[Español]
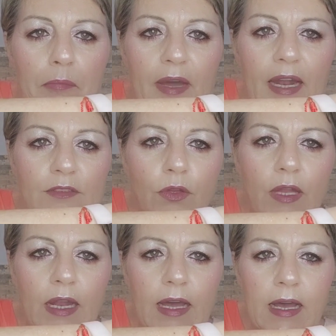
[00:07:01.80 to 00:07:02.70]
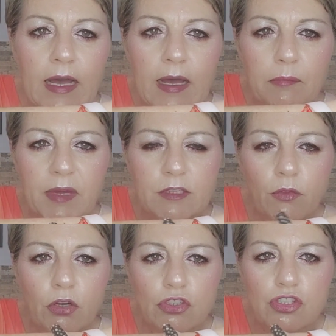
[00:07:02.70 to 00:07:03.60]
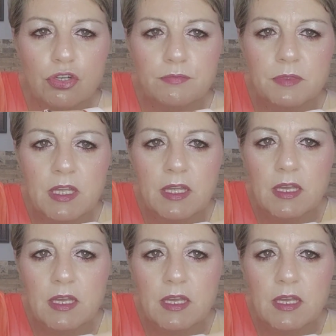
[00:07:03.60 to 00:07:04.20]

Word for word: para, toda la, para todo el rostro.